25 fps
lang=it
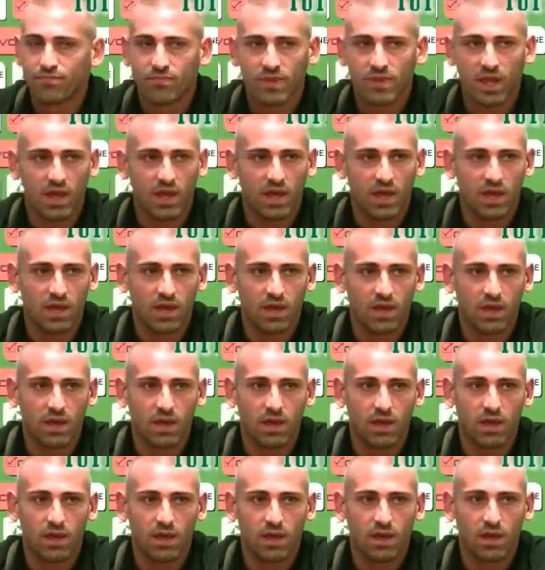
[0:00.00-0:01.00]

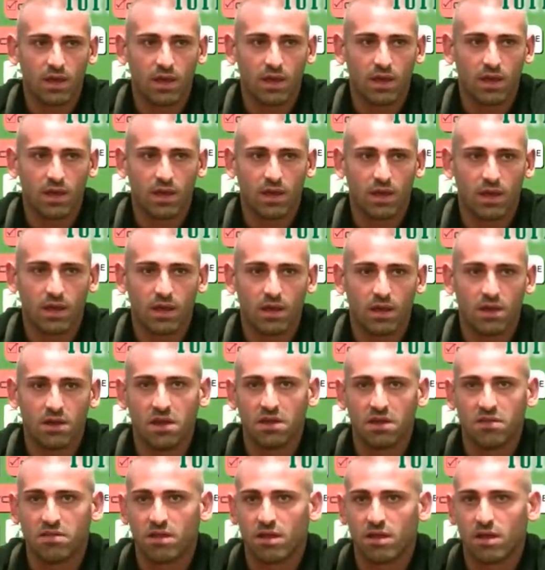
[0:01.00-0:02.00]
e eh,
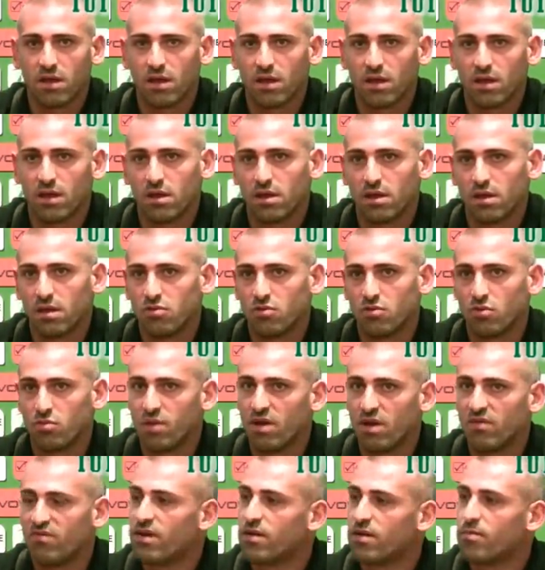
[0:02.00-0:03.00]
niente,
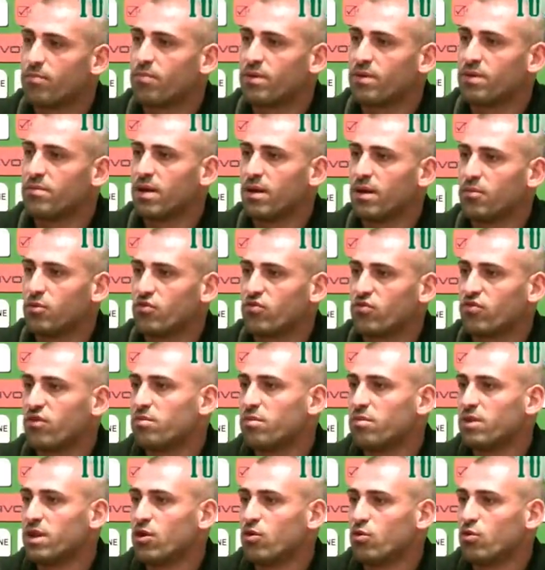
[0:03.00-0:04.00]
dobbiamo far prima
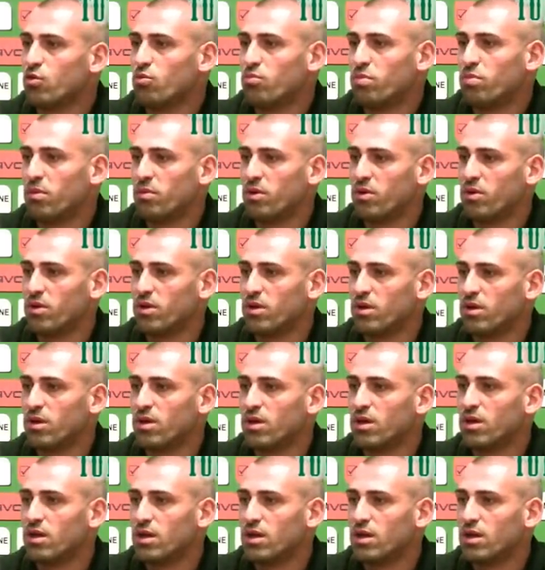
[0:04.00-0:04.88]
possibile gruppo, poi,